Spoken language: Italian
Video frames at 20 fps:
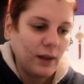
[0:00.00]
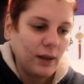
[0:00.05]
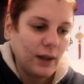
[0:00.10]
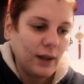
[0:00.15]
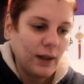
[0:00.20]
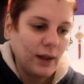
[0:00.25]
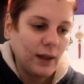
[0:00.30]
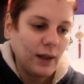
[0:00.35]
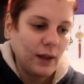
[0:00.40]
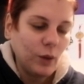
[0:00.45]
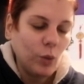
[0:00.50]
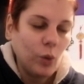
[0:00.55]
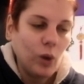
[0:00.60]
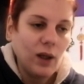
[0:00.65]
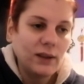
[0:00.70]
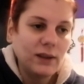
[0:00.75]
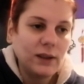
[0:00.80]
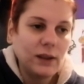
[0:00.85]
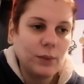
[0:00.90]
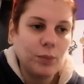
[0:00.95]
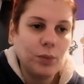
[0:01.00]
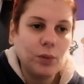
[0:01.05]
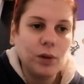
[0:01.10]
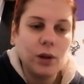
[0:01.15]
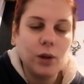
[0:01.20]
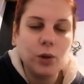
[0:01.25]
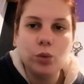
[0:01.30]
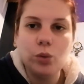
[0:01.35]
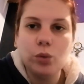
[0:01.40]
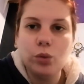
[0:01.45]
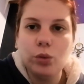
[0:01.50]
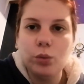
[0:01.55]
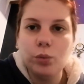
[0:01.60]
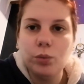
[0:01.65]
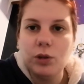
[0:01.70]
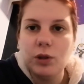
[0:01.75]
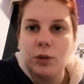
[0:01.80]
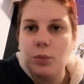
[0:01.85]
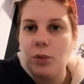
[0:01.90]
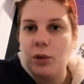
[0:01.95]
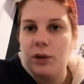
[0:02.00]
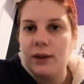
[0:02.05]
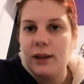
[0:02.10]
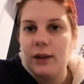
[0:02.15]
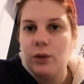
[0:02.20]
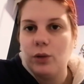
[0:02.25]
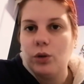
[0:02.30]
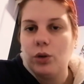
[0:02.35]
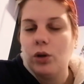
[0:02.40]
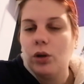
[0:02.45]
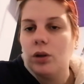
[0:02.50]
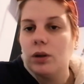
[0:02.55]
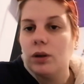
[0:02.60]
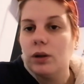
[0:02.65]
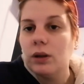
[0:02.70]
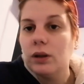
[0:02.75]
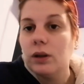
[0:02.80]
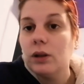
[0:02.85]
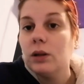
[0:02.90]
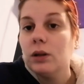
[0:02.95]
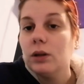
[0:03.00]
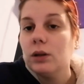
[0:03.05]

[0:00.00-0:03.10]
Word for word: i regali qua se poi, tu, se poi tanto mm,